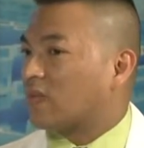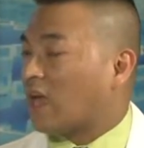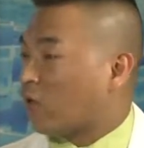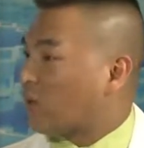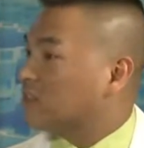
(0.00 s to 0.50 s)

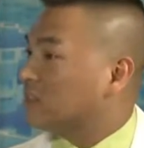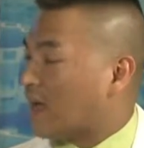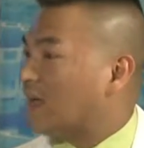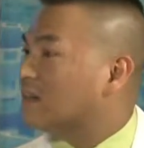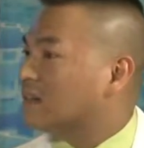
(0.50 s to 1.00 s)
aggression là
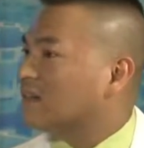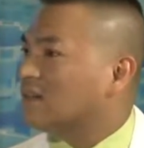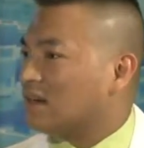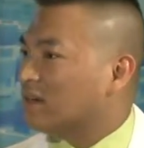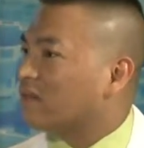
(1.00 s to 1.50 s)
anger, cái
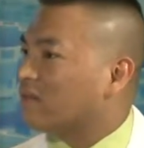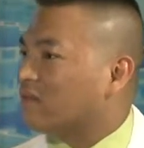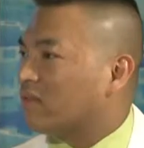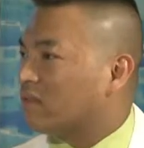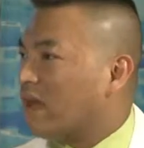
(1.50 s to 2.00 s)
nó là
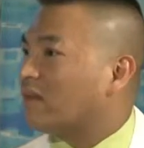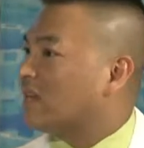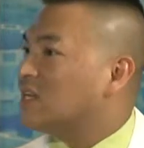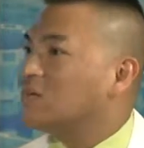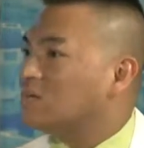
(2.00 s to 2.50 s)
rất là
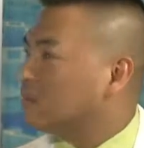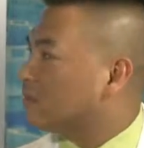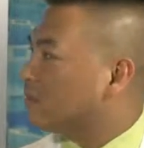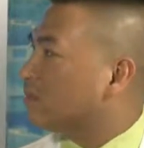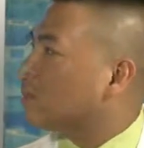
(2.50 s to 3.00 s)
hiếm,
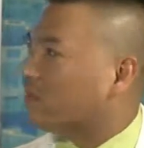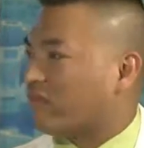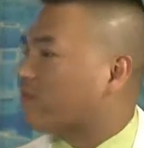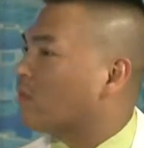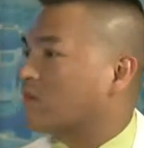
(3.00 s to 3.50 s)

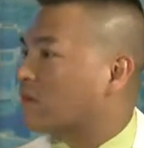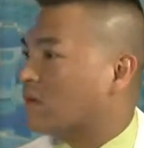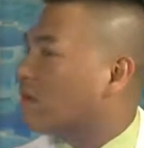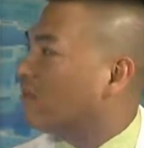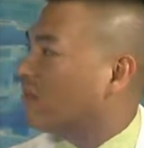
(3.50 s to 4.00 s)

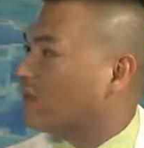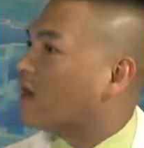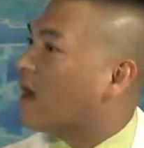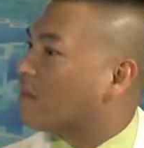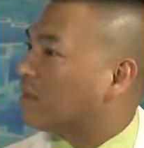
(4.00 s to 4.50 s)
không có very
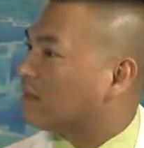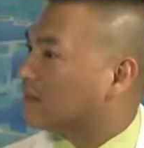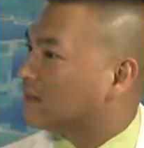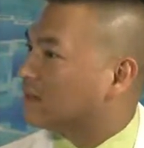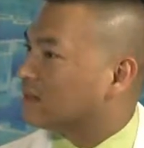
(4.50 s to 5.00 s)
common.
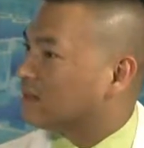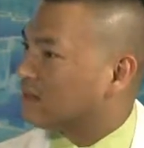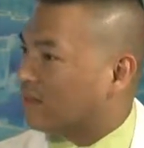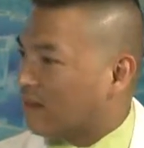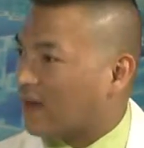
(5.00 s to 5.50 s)

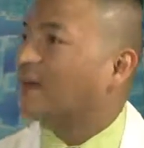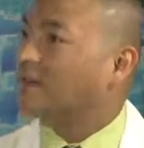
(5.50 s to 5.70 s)
Dạ vâng.